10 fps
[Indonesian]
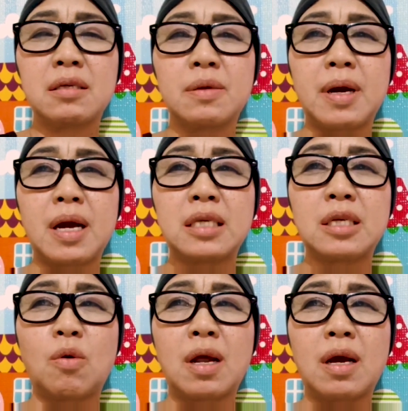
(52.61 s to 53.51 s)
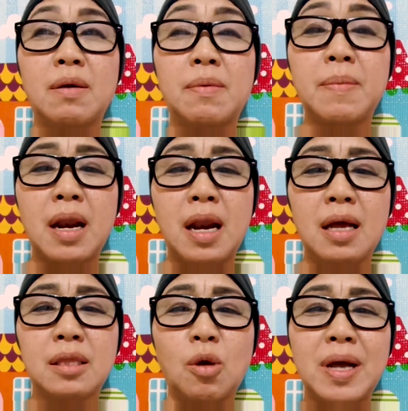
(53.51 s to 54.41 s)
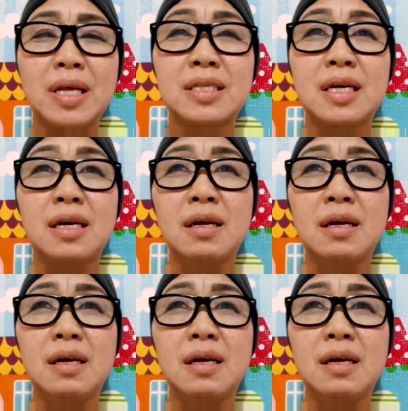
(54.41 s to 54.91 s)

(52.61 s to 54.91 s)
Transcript: sebagai seorang kepala atau pastor